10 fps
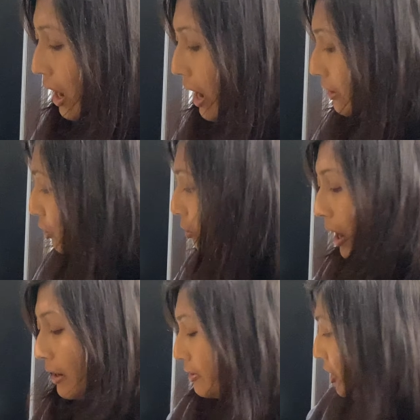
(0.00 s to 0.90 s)
আর তো
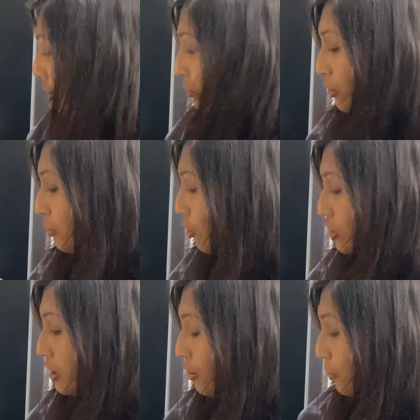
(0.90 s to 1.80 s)
আর সেরকম কোনো
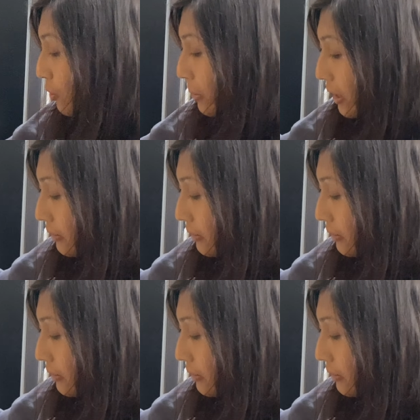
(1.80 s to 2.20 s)
মশলাও পড়বে না